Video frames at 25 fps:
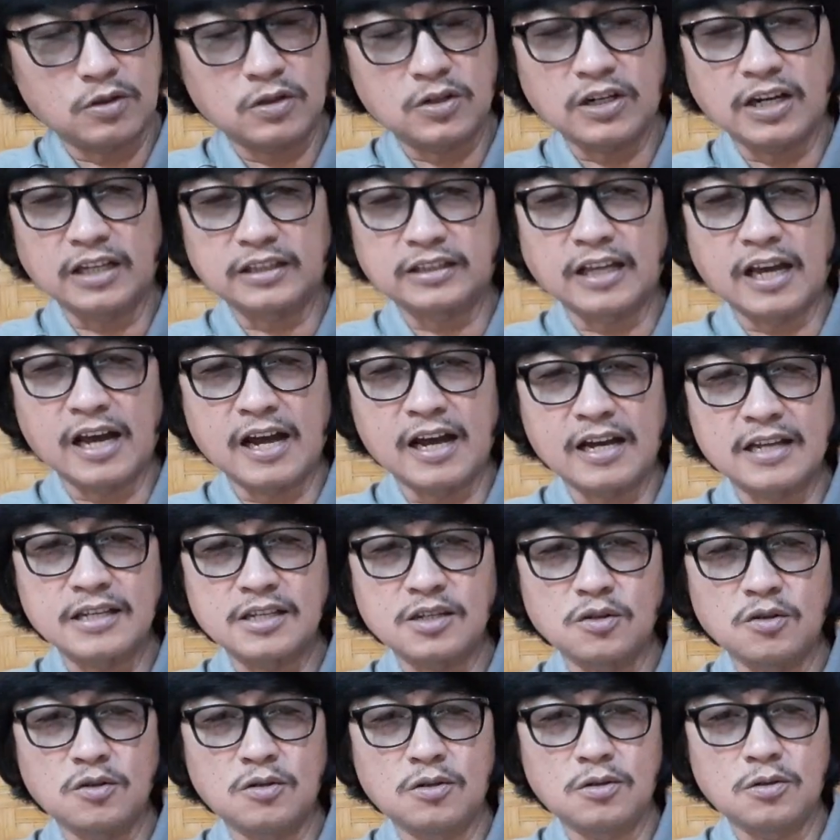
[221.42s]

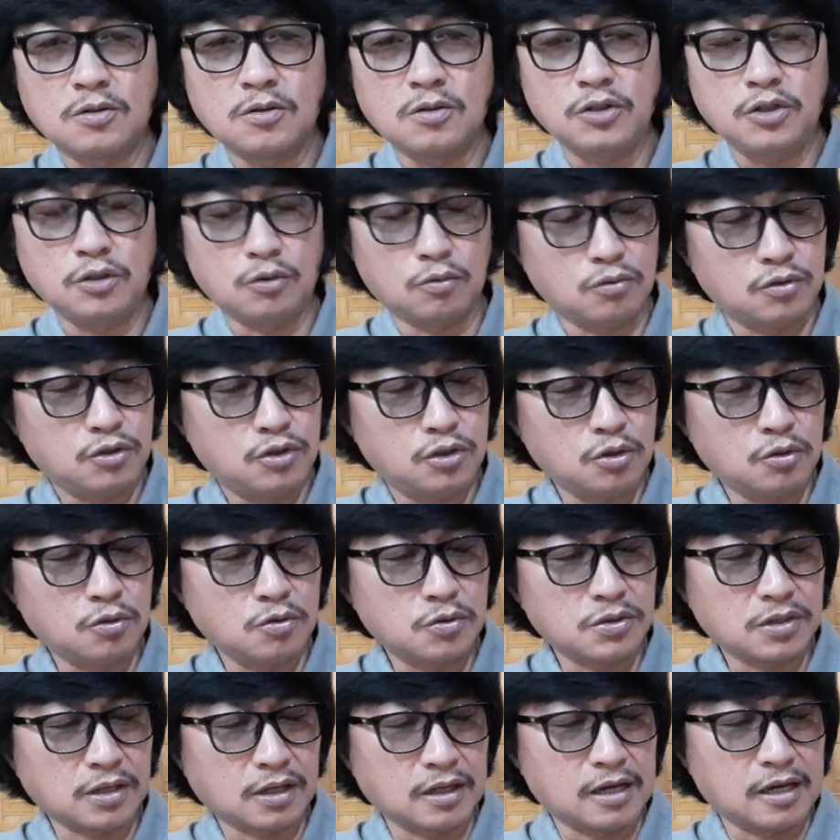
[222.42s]
katas o yung
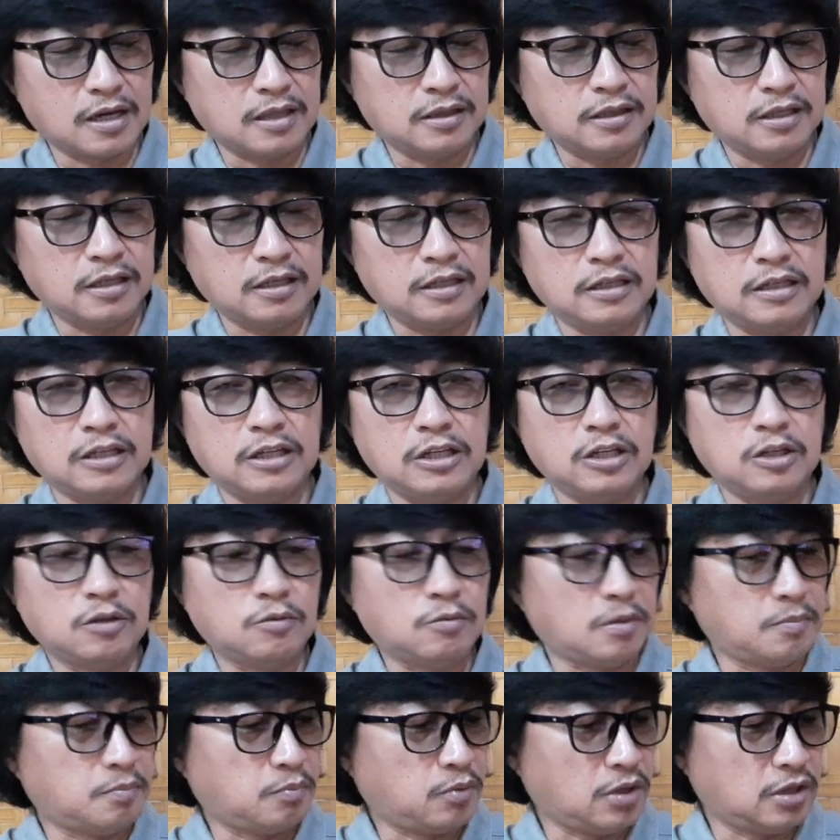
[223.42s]
juice ang ating
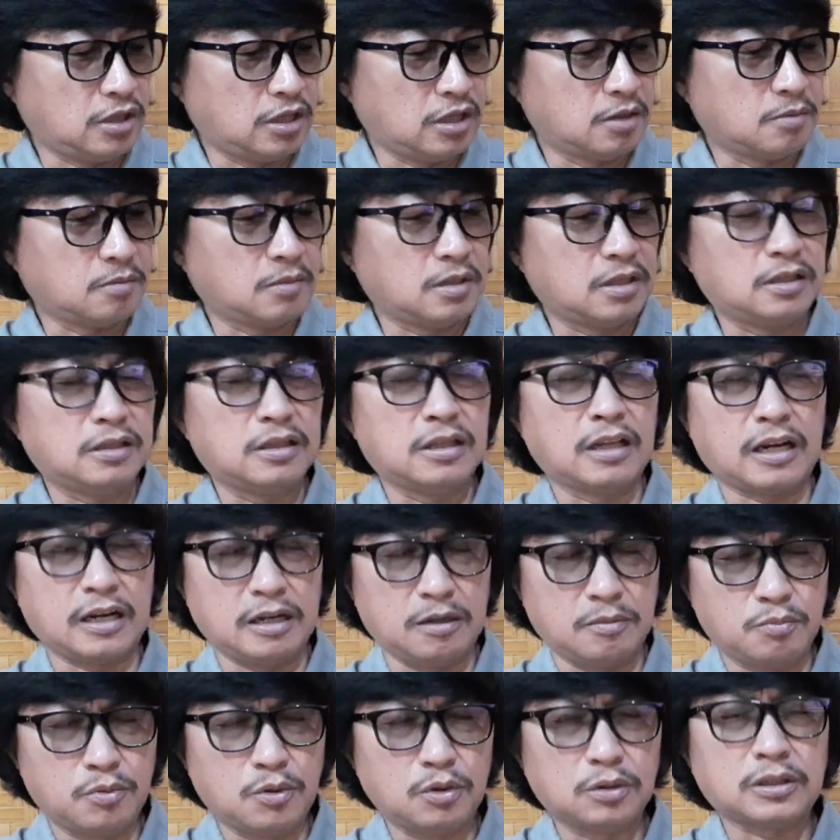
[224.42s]
iinumin, pwede naman na
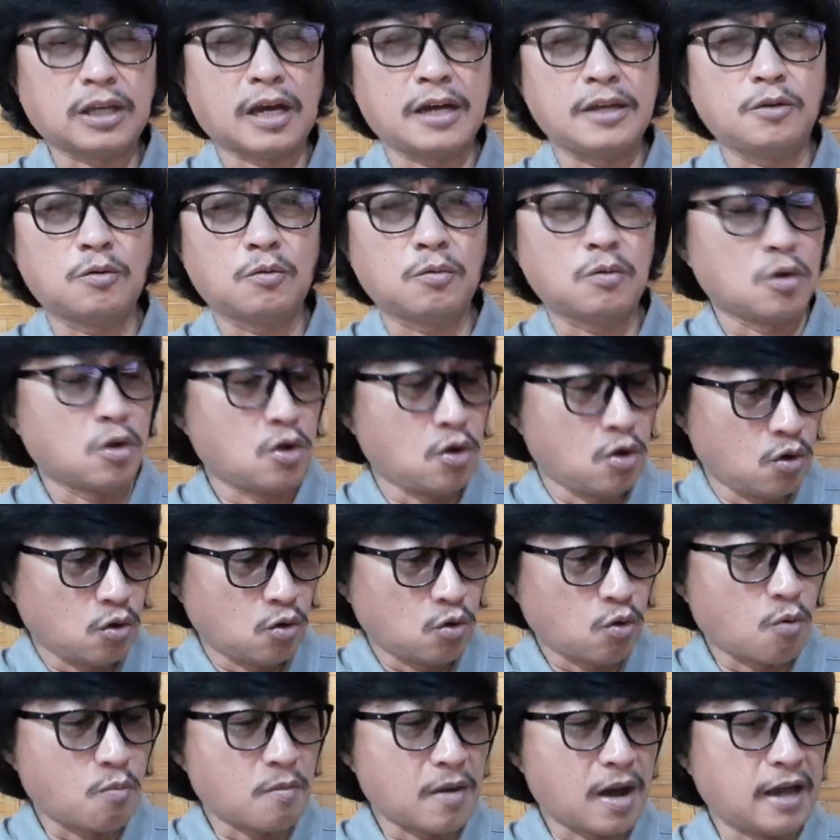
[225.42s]
rin po tayong
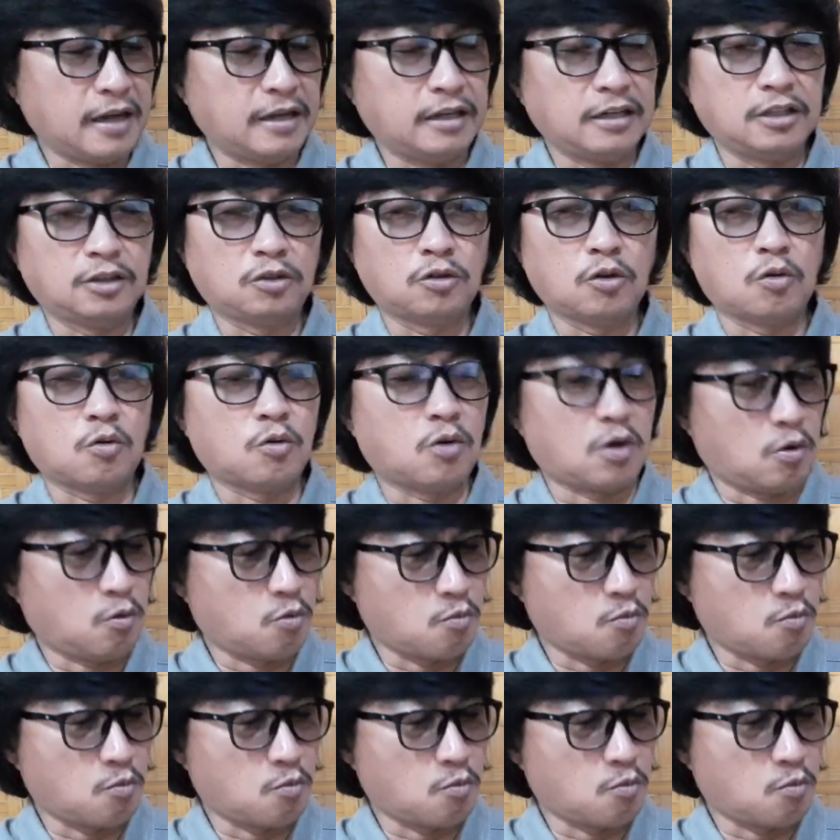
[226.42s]
kumain ito.